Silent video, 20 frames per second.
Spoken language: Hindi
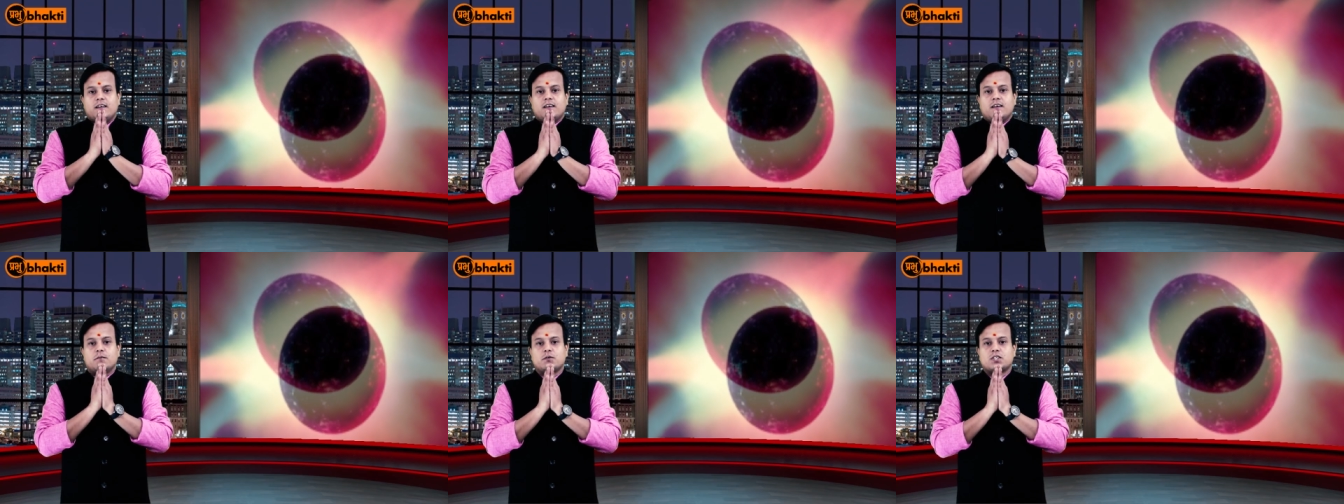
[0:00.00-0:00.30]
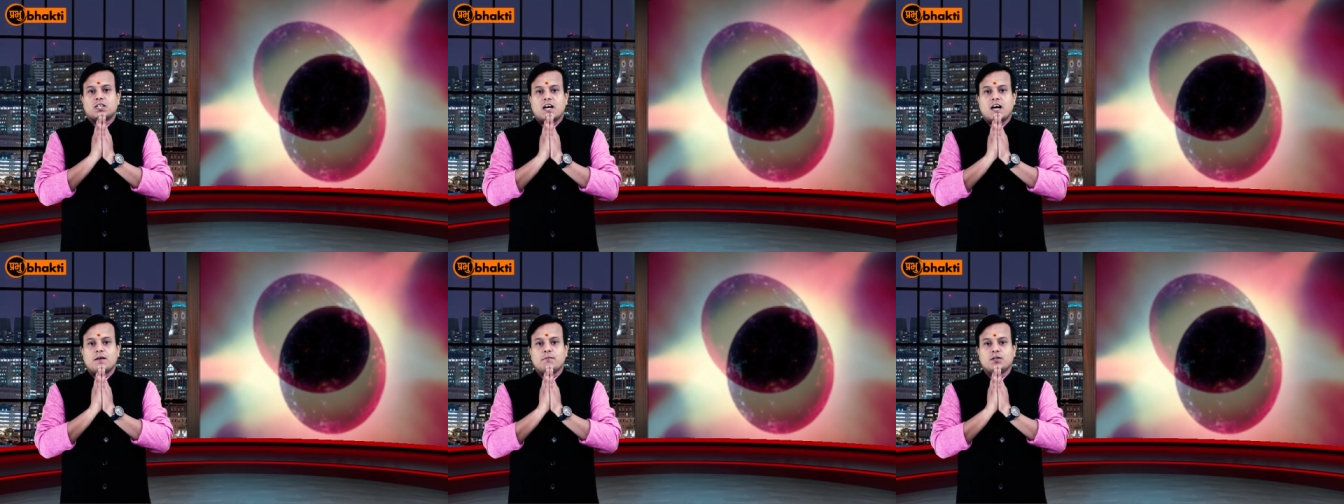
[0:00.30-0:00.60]

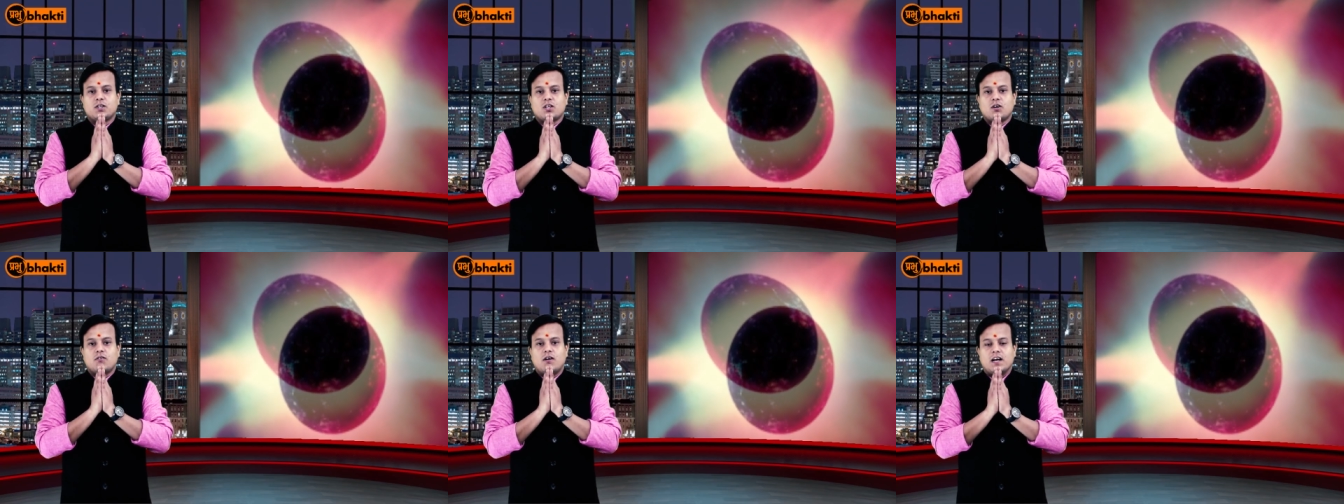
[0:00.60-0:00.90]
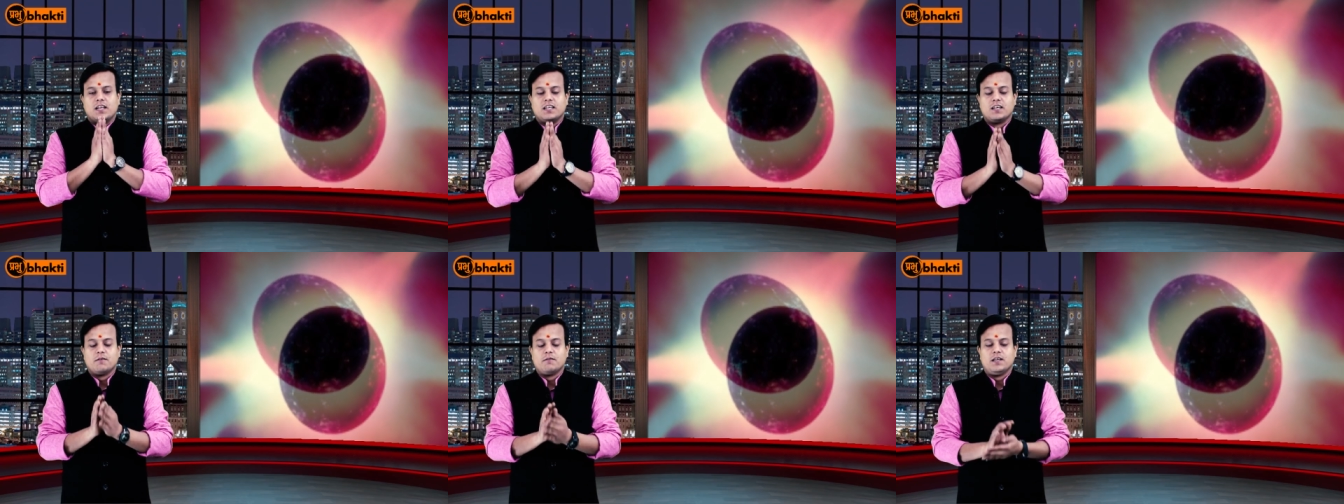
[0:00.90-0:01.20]
नमस्कार मित्रों
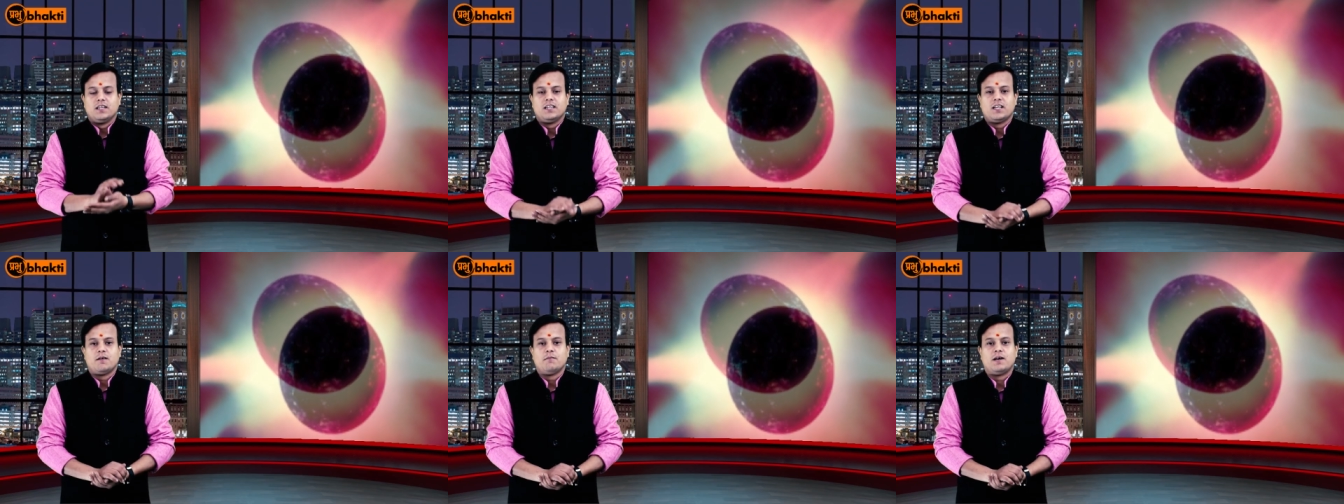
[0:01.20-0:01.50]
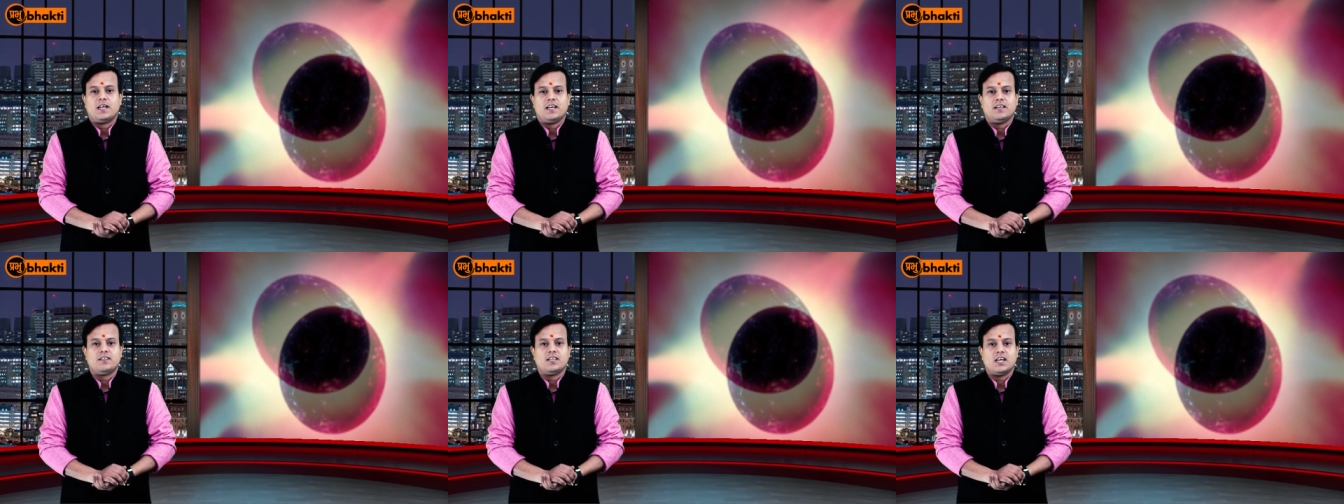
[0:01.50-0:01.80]
हार्दिक अभिनंदन
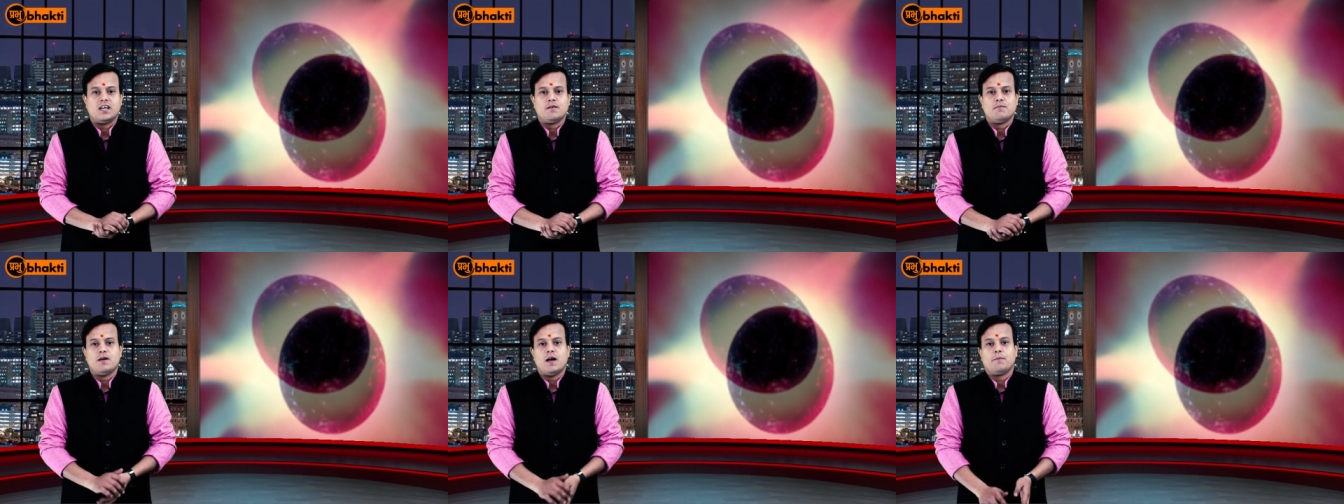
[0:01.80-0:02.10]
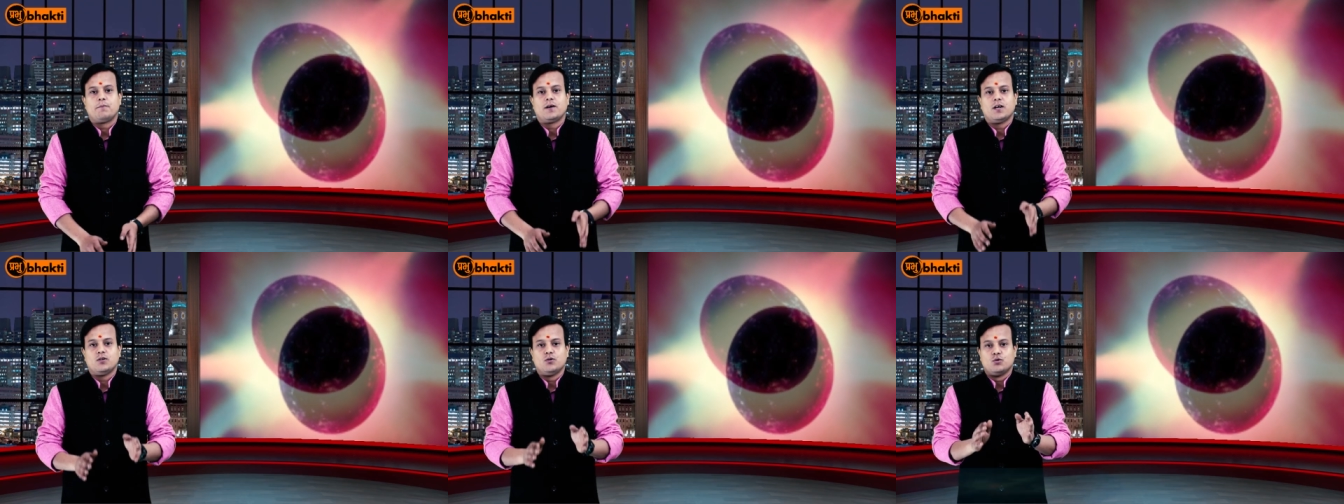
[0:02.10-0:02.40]
हमारे चैनल में
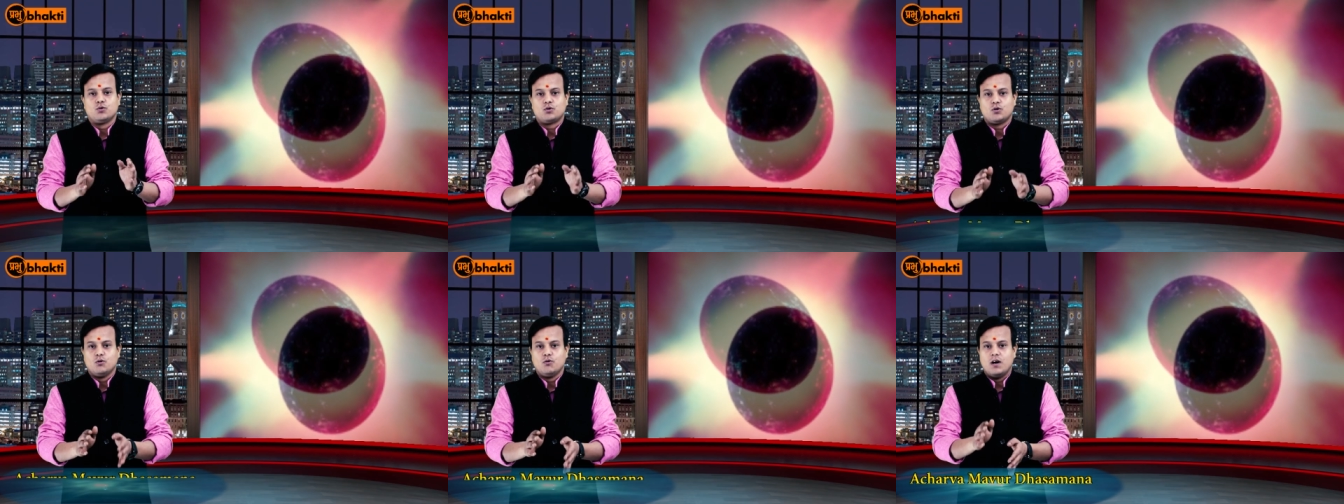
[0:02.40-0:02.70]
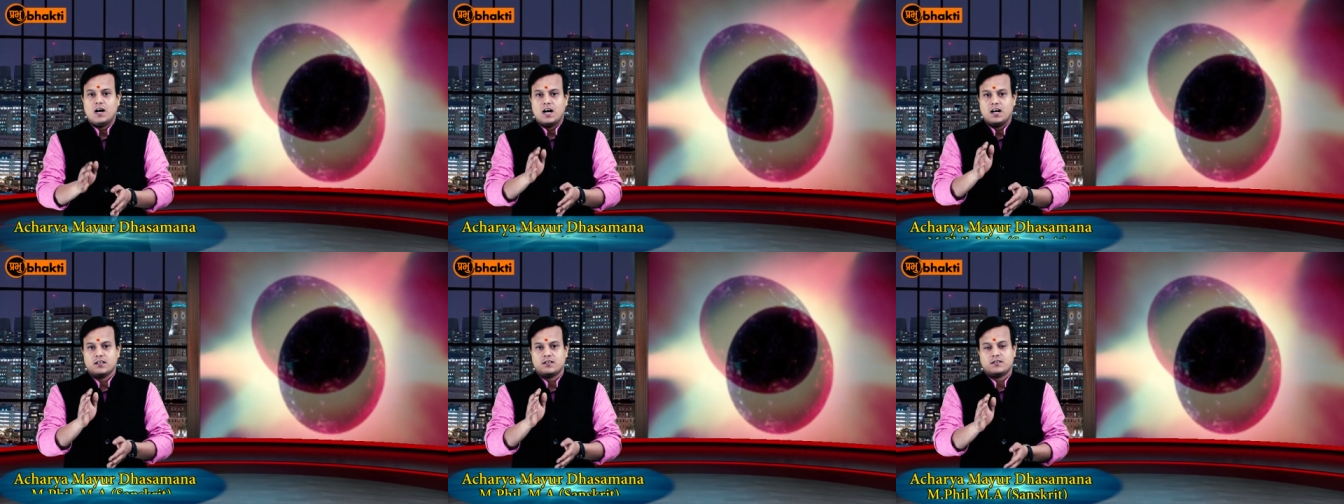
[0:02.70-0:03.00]
आपका दोस्तों
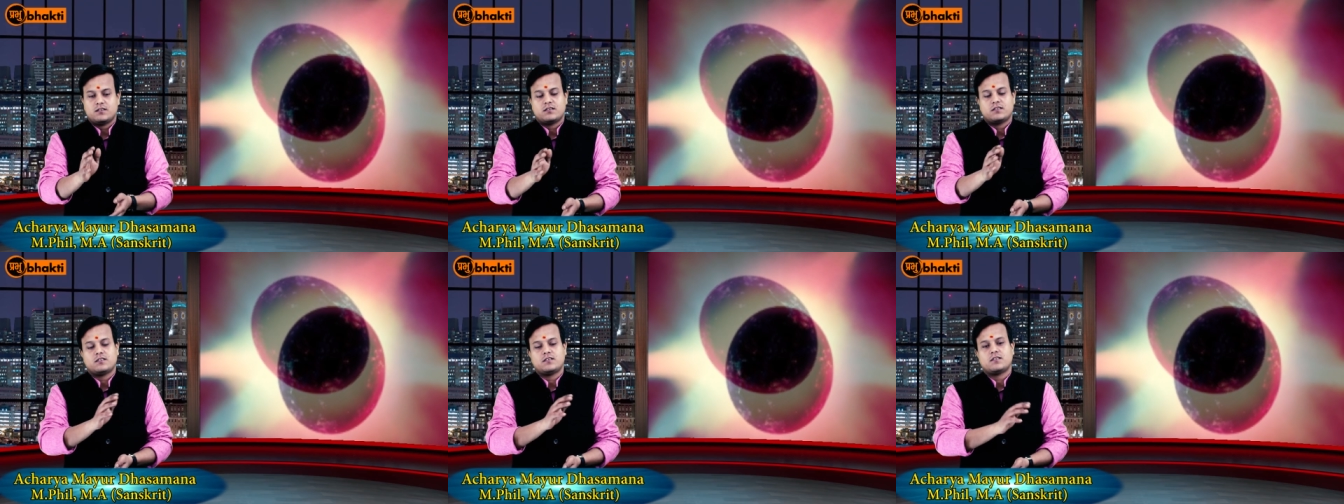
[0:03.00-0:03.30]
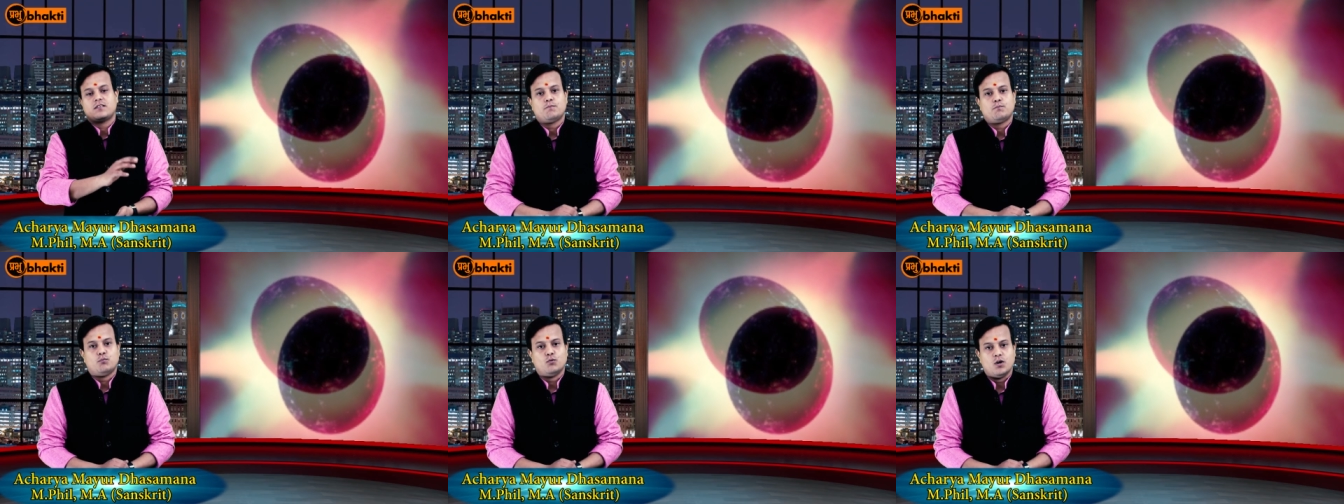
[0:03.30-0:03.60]
आज
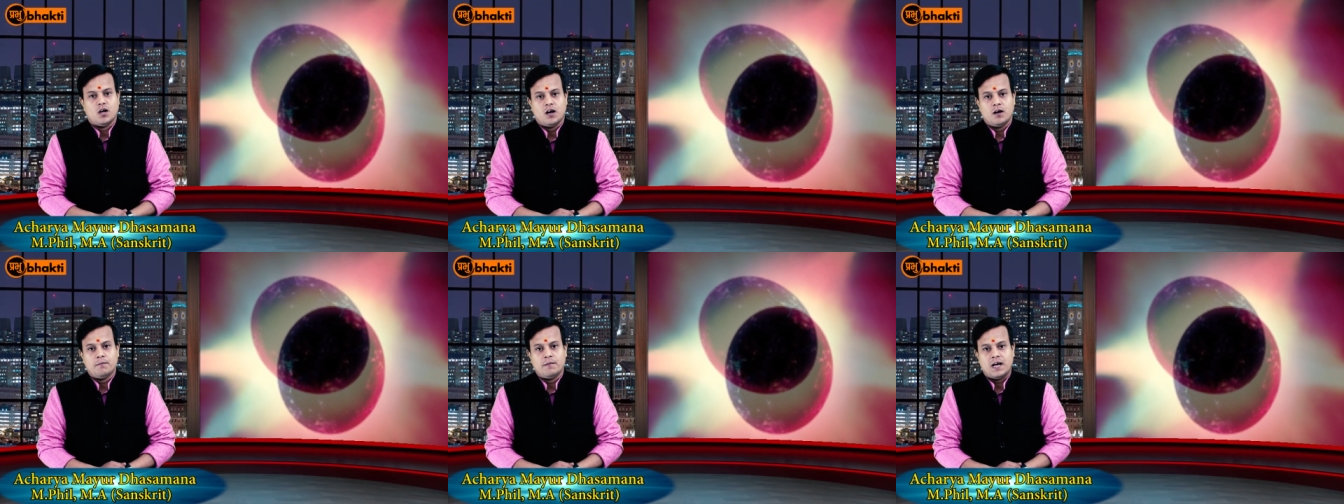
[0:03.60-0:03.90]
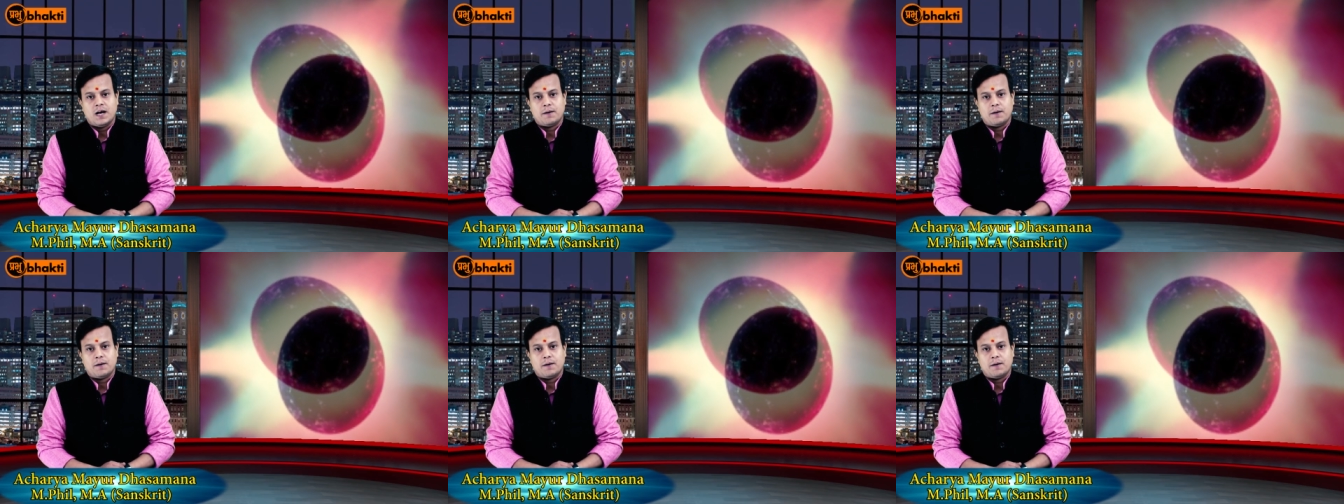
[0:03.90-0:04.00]
पुनः मैं